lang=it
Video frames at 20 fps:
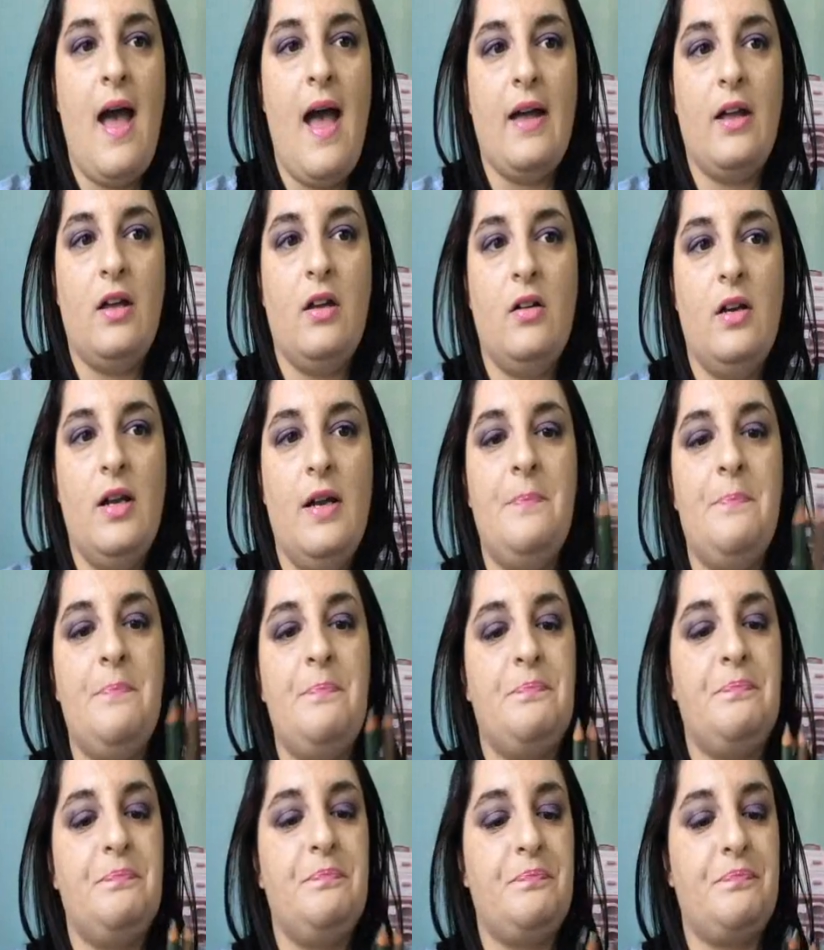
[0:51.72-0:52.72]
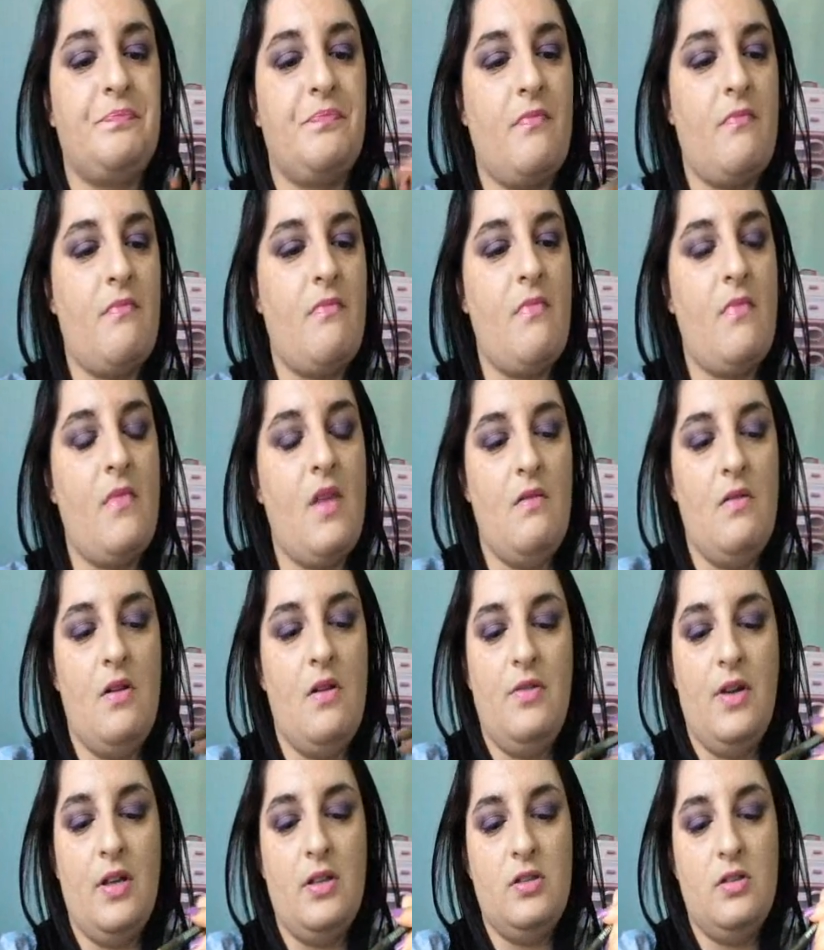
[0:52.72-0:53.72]
Eccole, lo
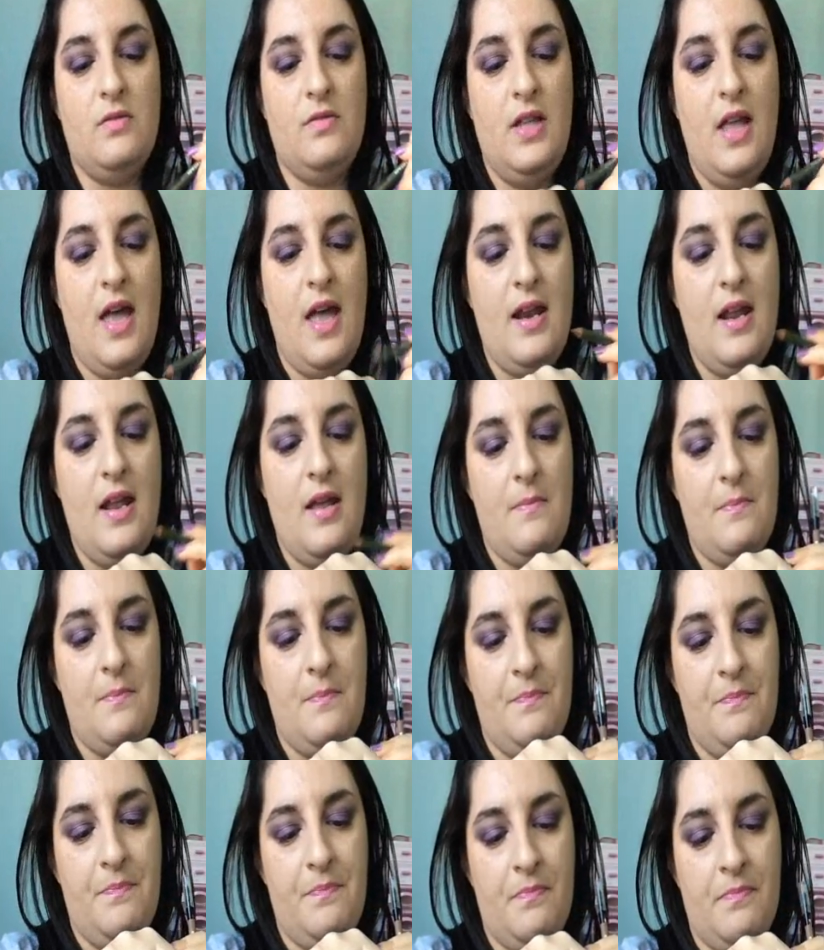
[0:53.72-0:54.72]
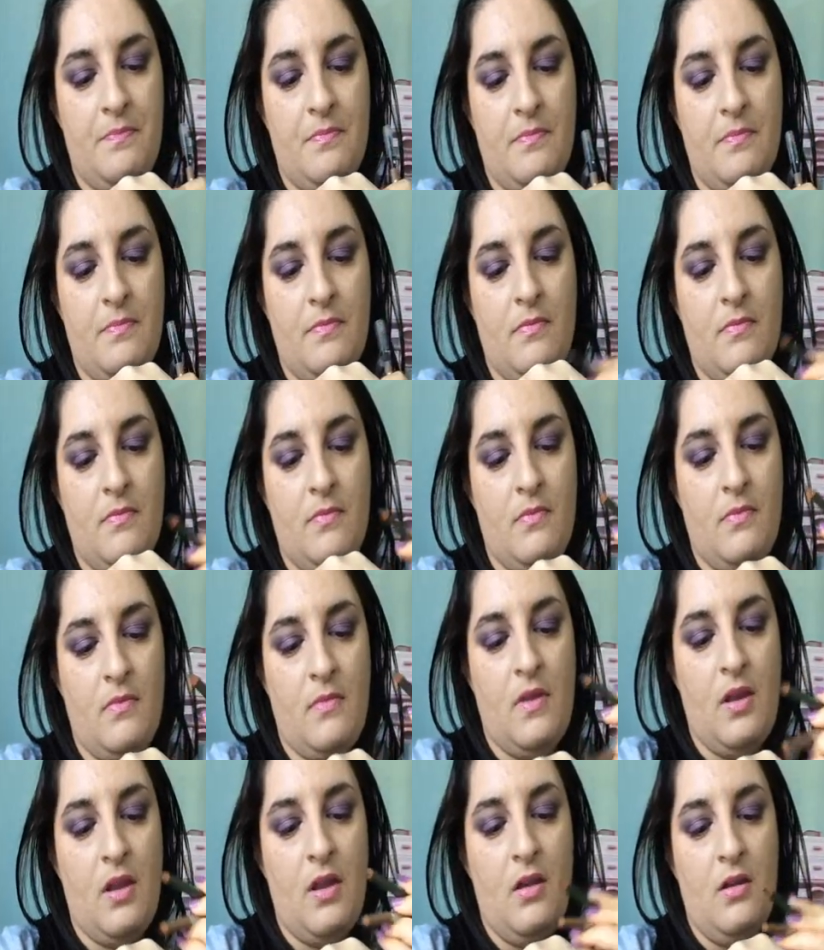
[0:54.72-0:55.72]
faccio vedere
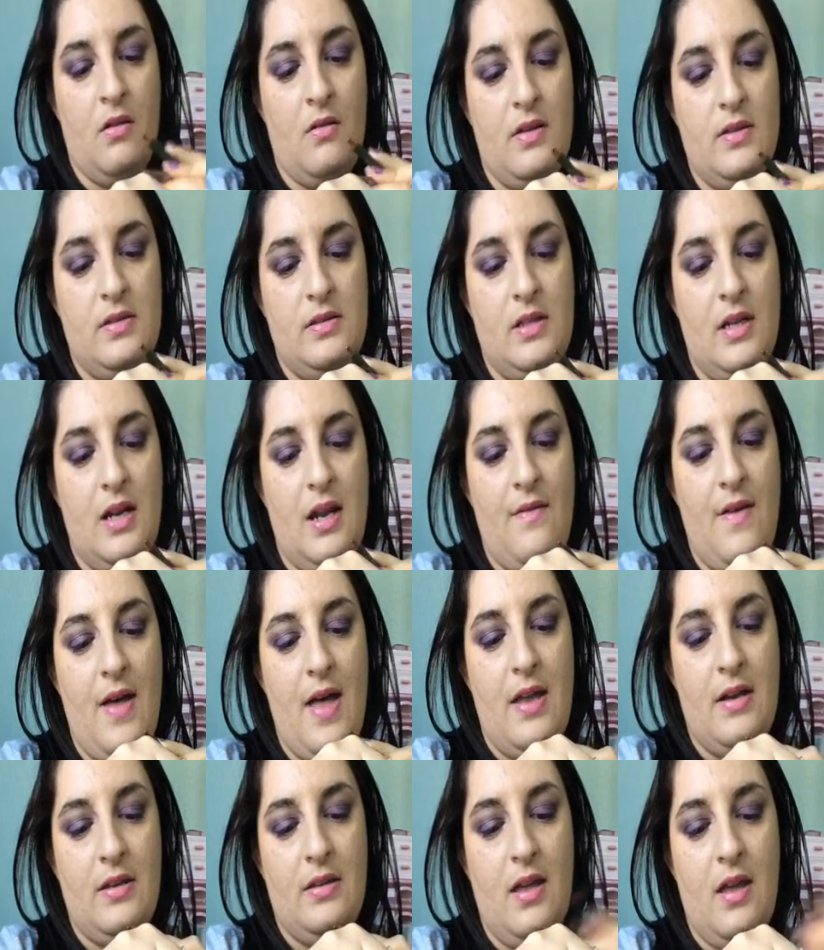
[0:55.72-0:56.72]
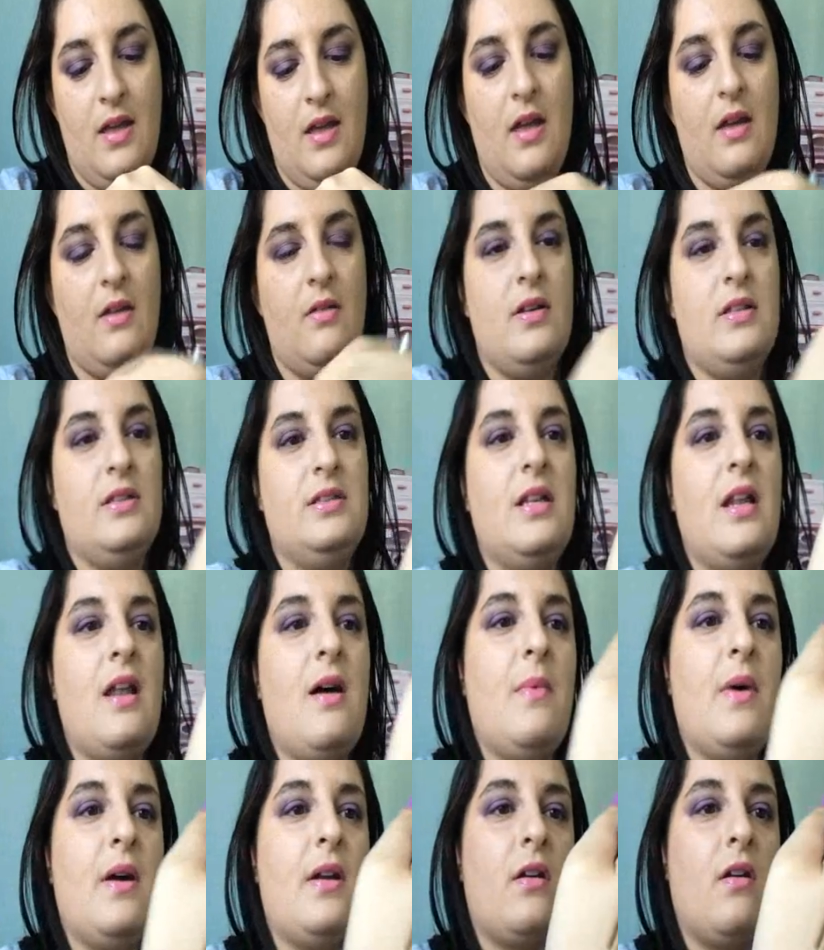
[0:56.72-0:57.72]
questa è la verde e questa è la
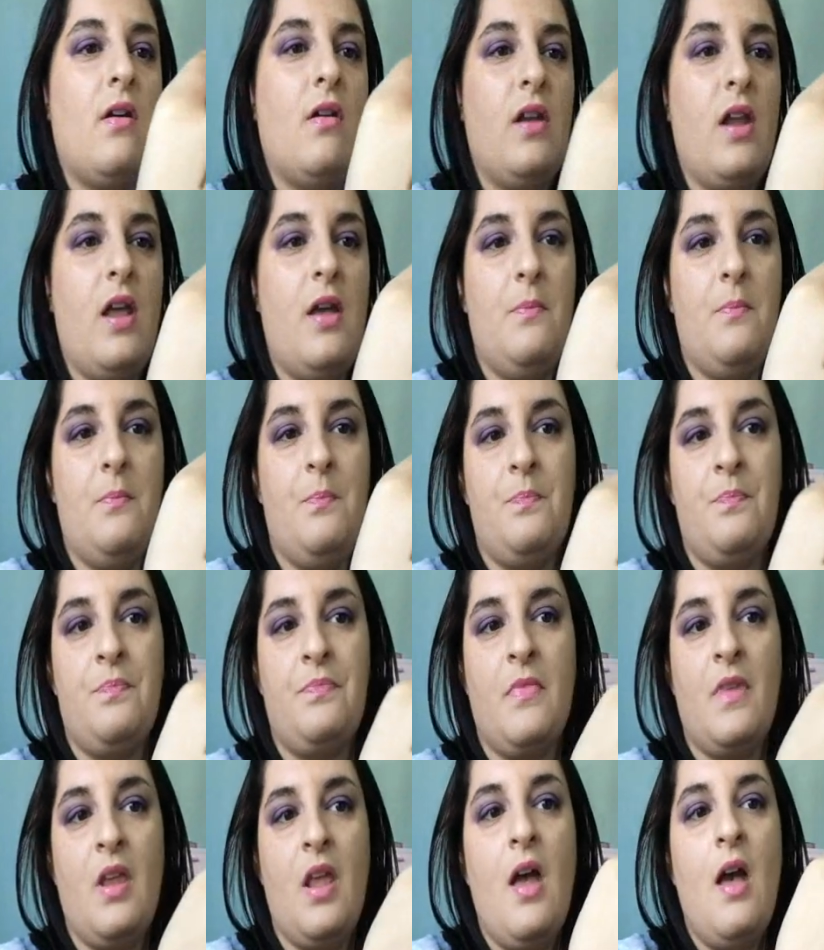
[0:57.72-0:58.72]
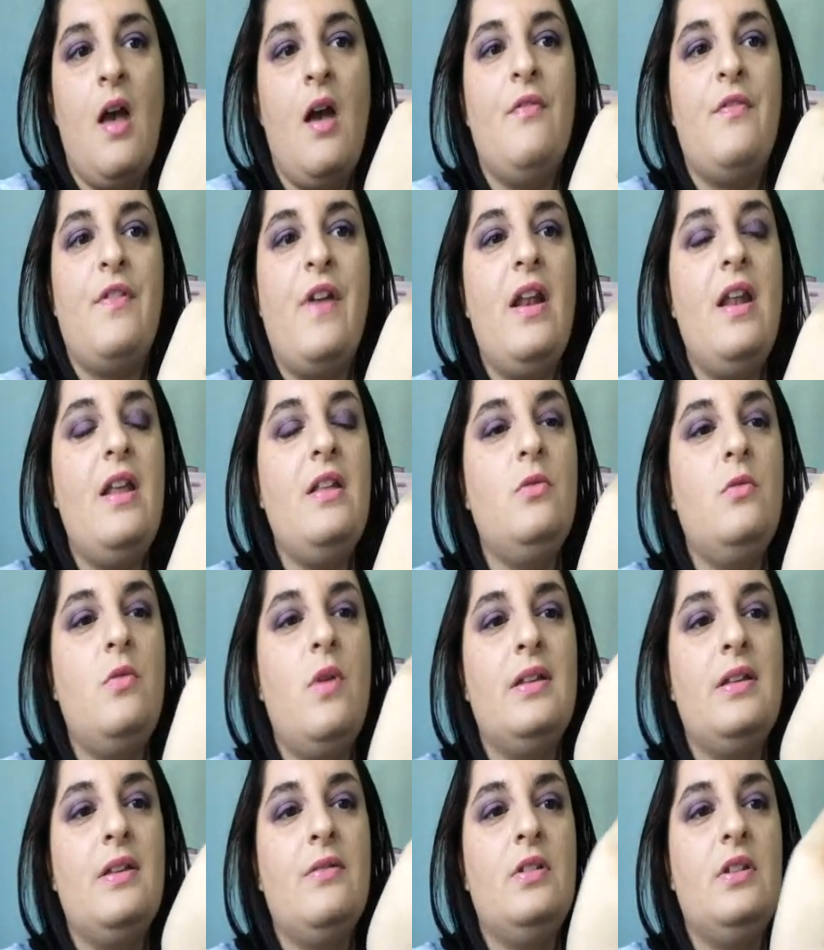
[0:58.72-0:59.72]
marrone fra le
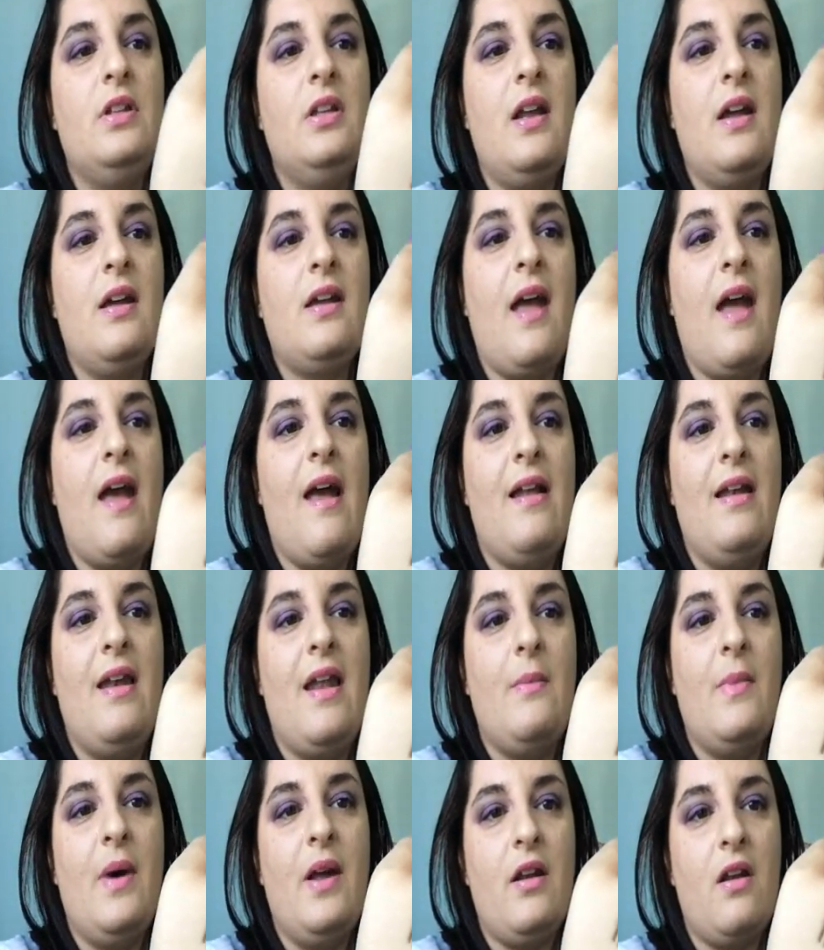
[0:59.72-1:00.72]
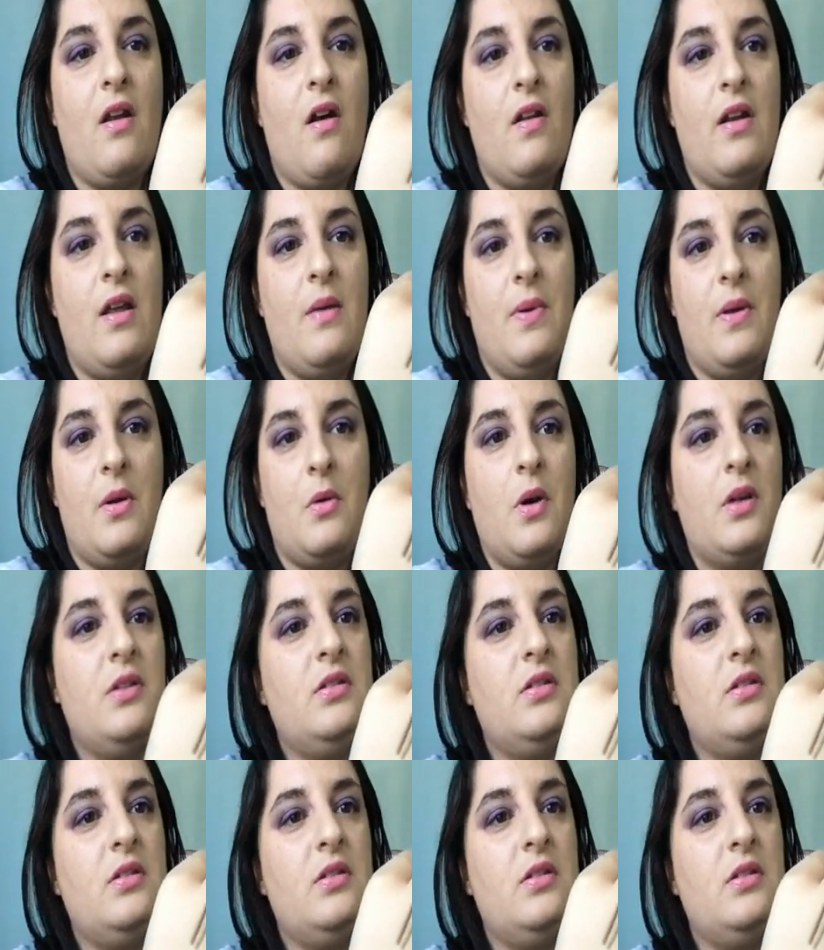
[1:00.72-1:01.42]
due devo dire che la marrone, per